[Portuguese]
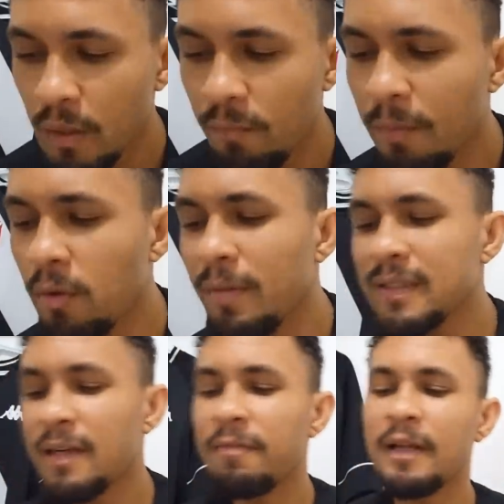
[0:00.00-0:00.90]
Vamos
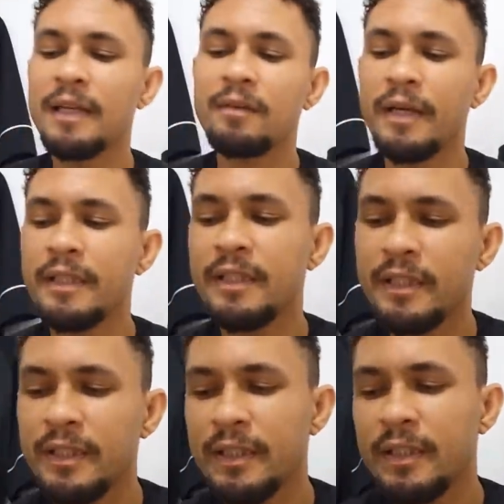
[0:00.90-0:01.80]
começar falando aí
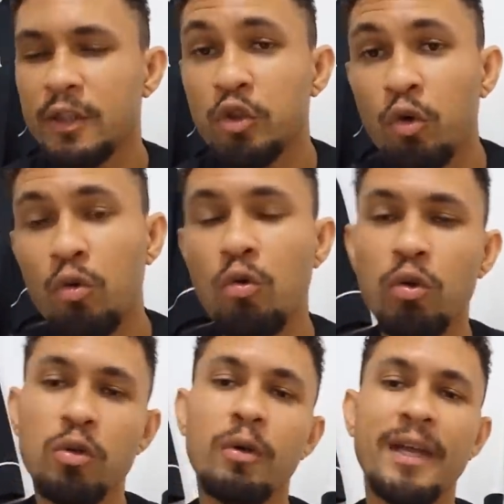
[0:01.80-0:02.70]
de jogo
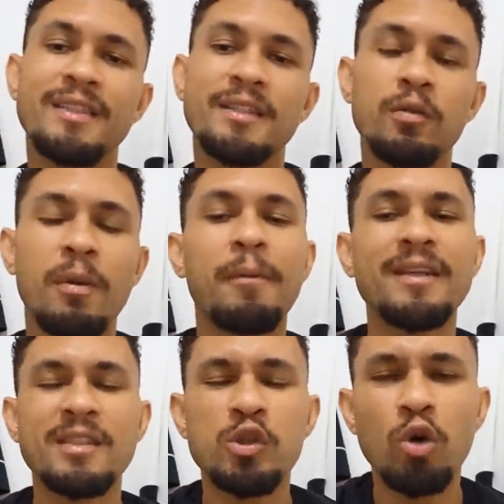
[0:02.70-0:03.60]
contra o Criciúma, porque
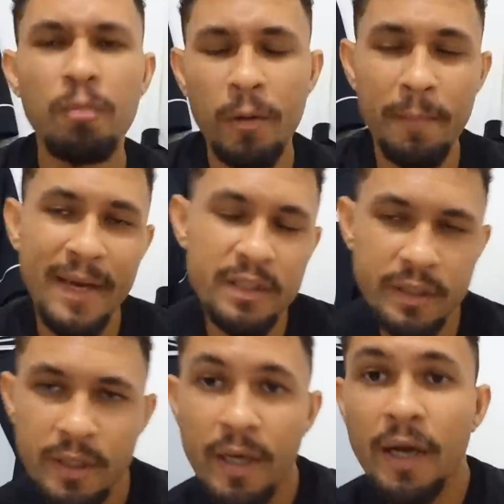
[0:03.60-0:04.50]
esse jogo
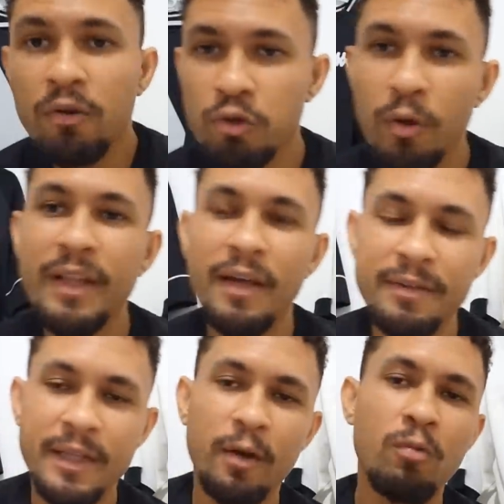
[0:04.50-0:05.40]
promete, é um jogo que deve
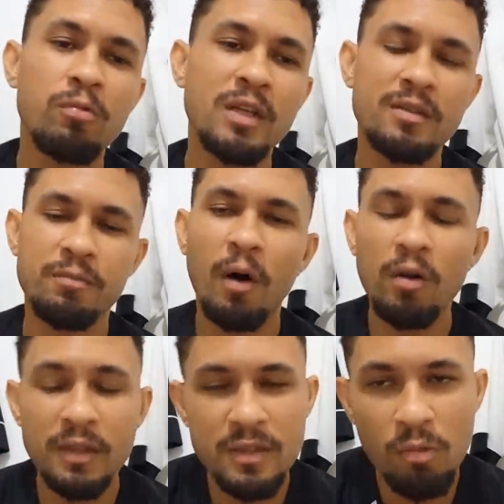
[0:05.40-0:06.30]
ter algumas
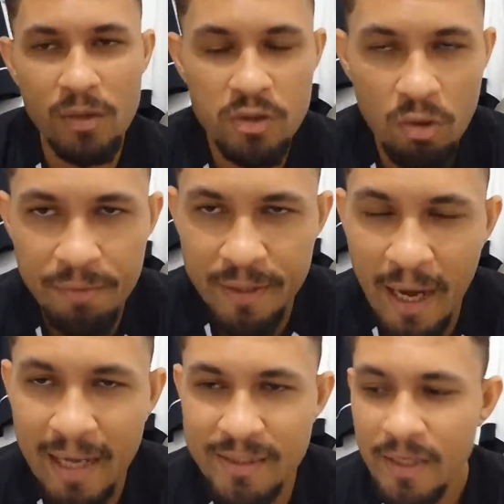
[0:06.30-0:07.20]
voltas, algumas
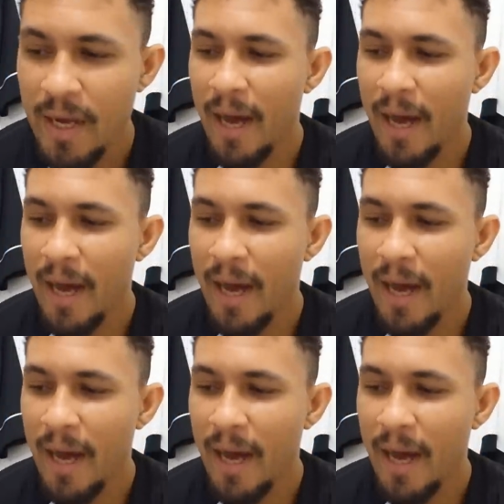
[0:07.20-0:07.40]
novidades.